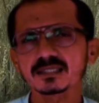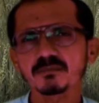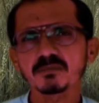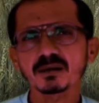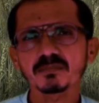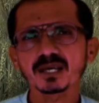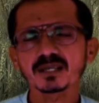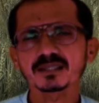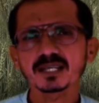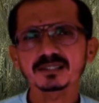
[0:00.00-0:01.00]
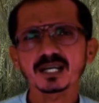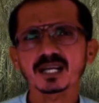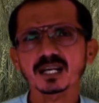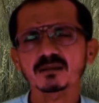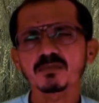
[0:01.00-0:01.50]
दिसंबर में दर्जा
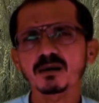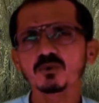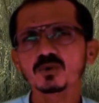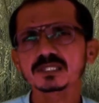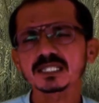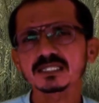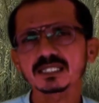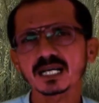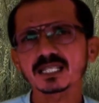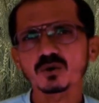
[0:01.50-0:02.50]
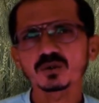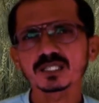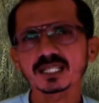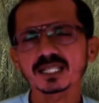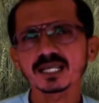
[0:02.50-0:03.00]
हरत मामूल से ज़्यादा हो
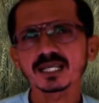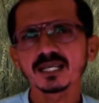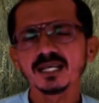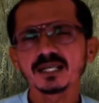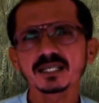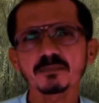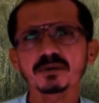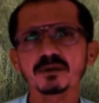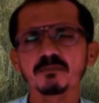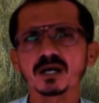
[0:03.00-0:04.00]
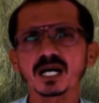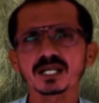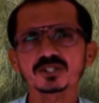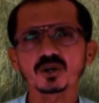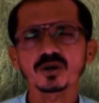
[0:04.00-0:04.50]
जाता है या फिर
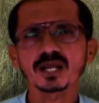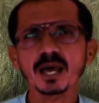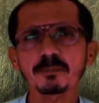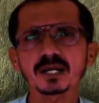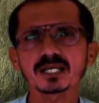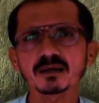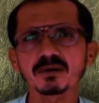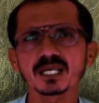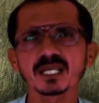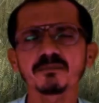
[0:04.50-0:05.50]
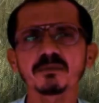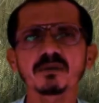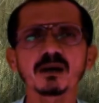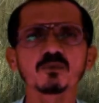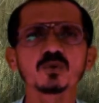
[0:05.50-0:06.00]
मार्च और अप्रैल के महीने में
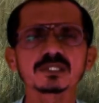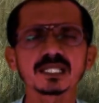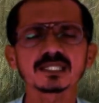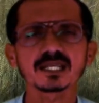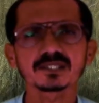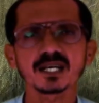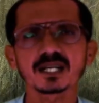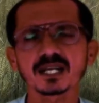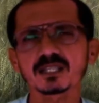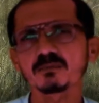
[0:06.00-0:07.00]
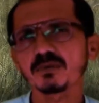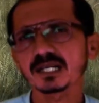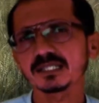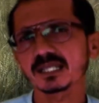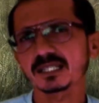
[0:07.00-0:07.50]
मामूल से दर्जा हरारत
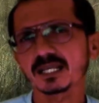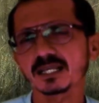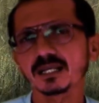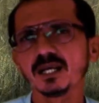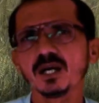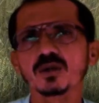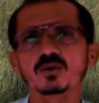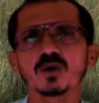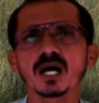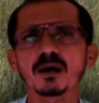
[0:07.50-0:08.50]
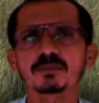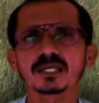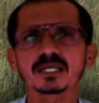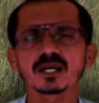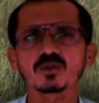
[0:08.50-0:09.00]
बढ़ जाता है तो
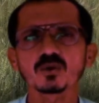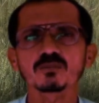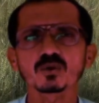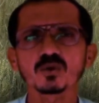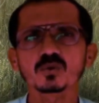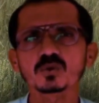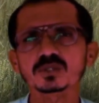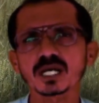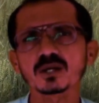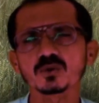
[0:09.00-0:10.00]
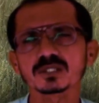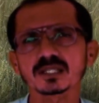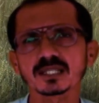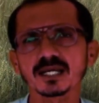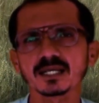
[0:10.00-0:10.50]
आपकी गंदम को नुकसान हो
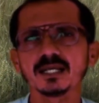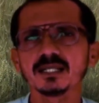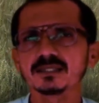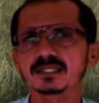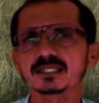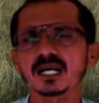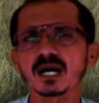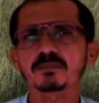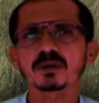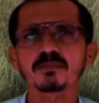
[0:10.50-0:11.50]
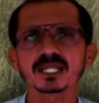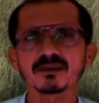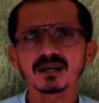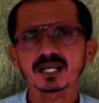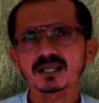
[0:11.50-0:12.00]
सकता है जिससे आपकी
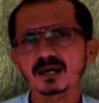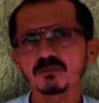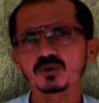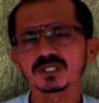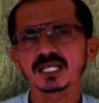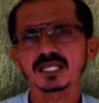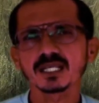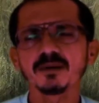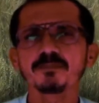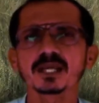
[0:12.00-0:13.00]
पैदावार कम हो जाएगी